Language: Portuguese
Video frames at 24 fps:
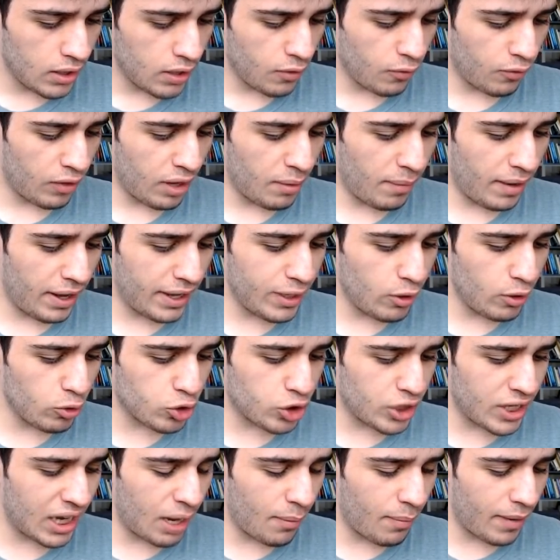Vai barril,
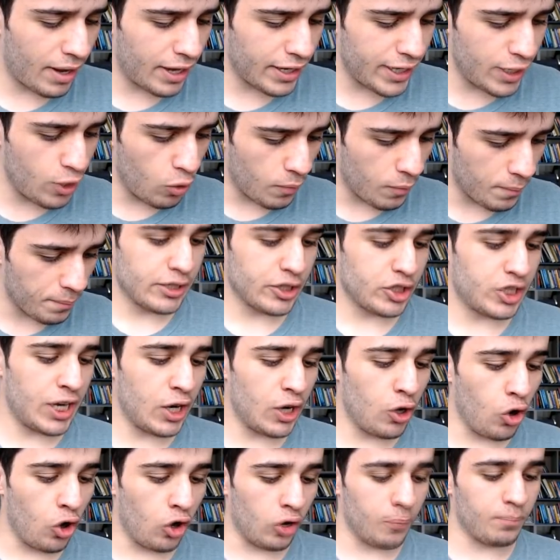chega barril.
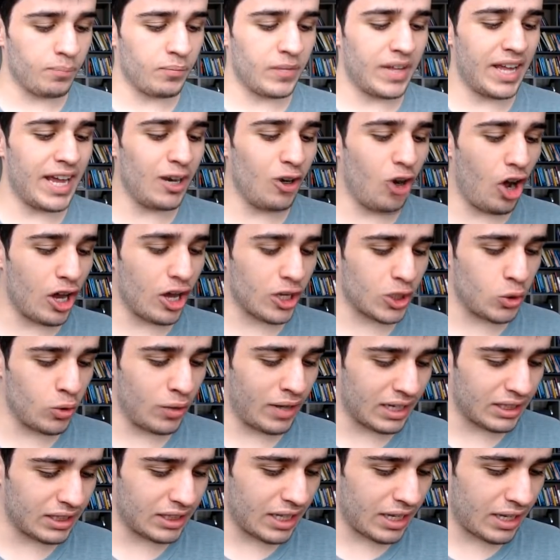Chegou. É nosso. O
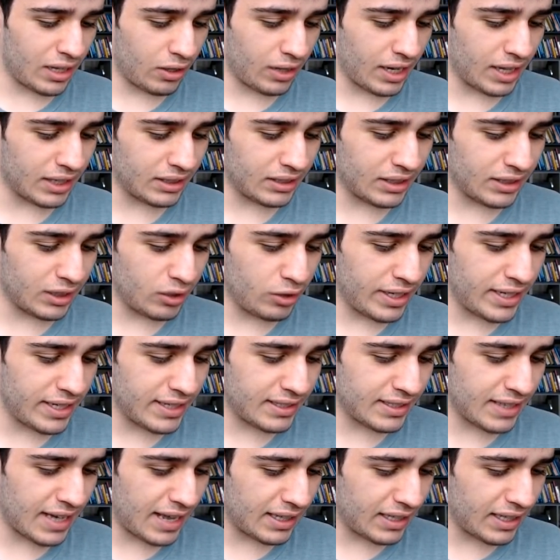cara tá, o cara tá dando
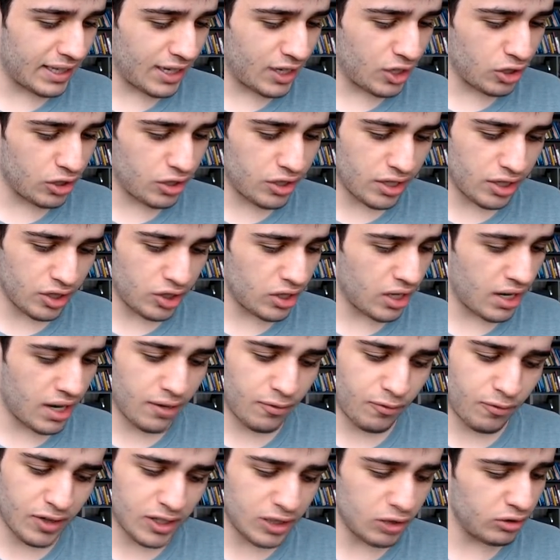risada e a gente já
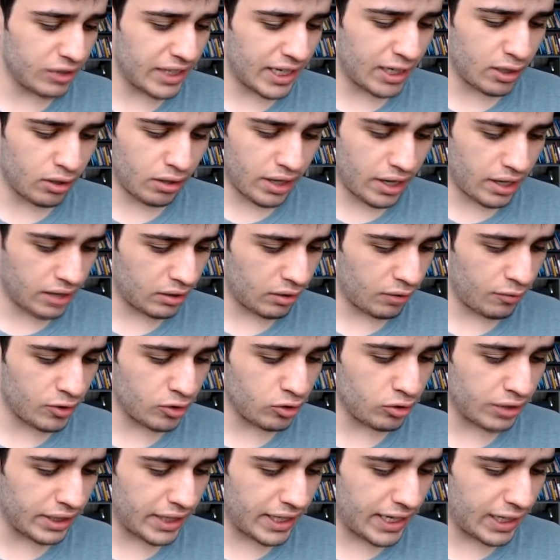tá fazendo dano, né? Tá
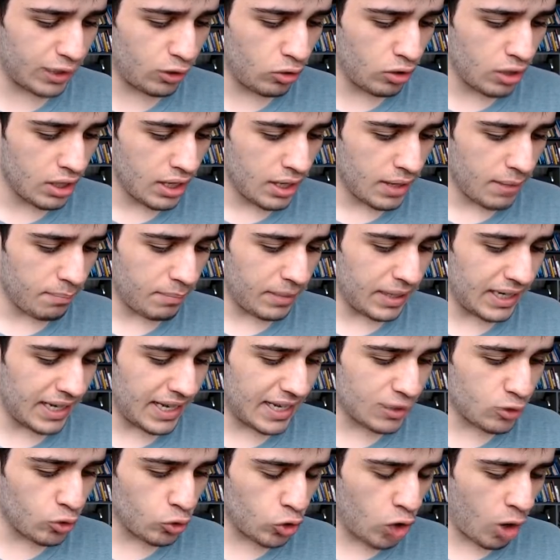fazendo dano.
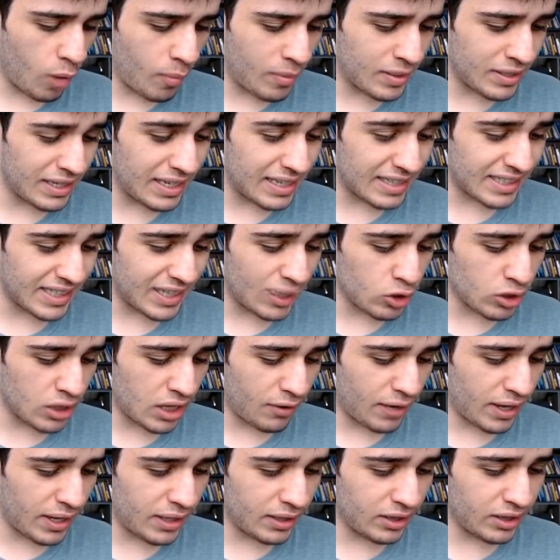Beleza, os Goblins Lanceiros já
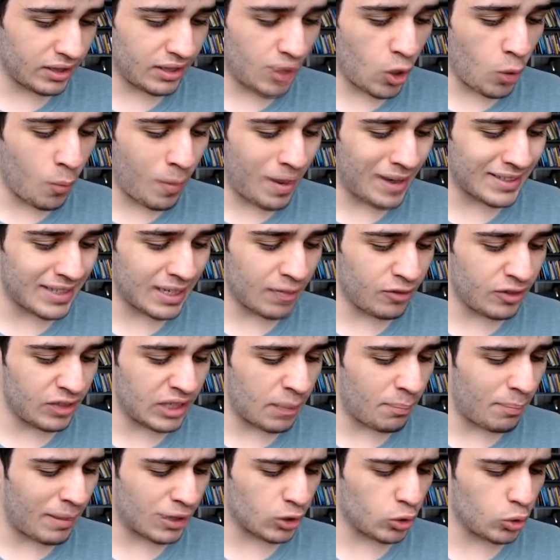vai derrubar essa vida
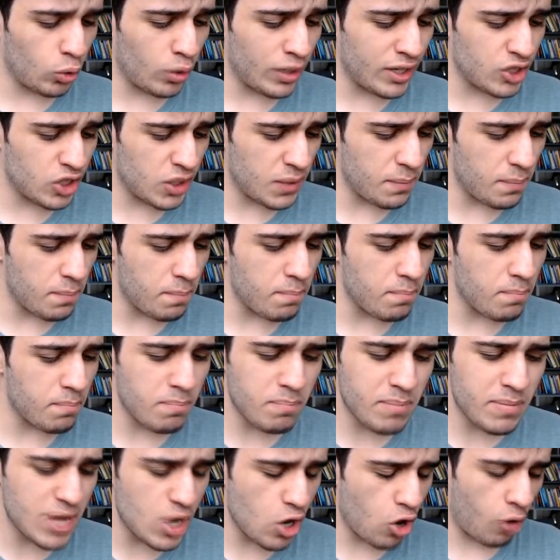pra torre de
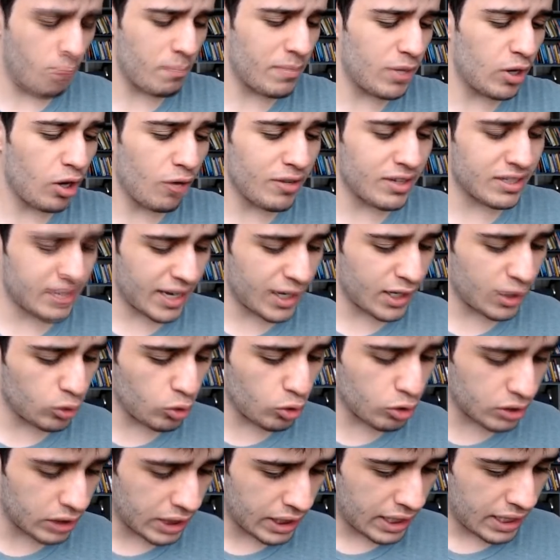mil,
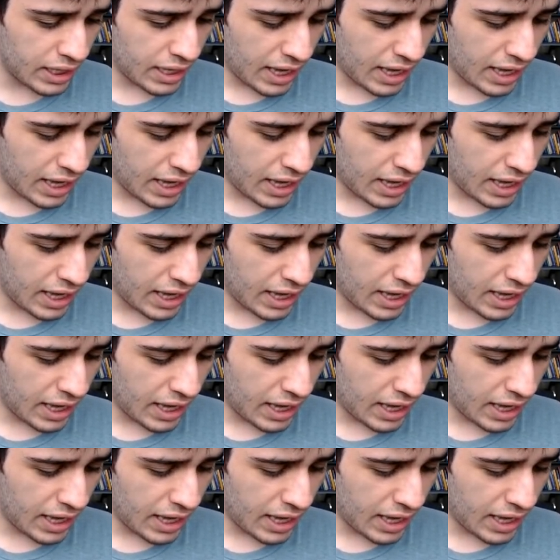1900.